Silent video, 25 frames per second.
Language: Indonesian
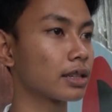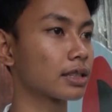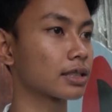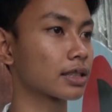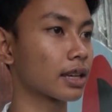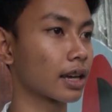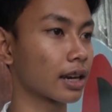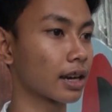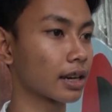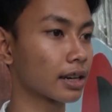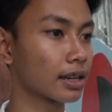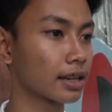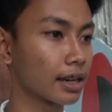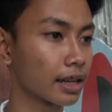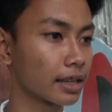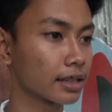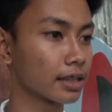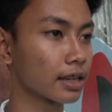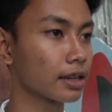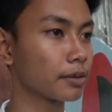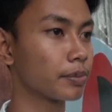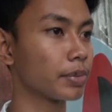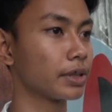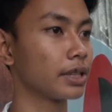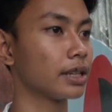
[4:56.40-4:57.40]
sekarang
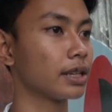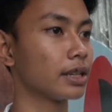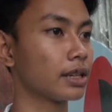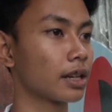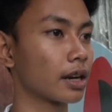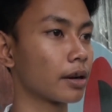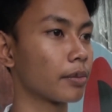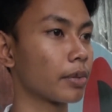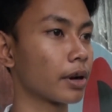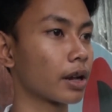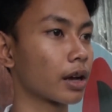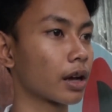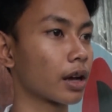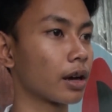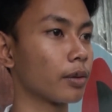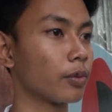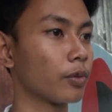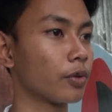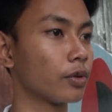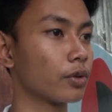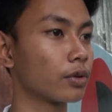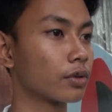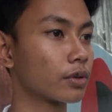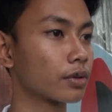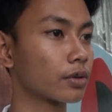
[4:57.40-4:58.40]
nilainya lebih tinggi daripada kamu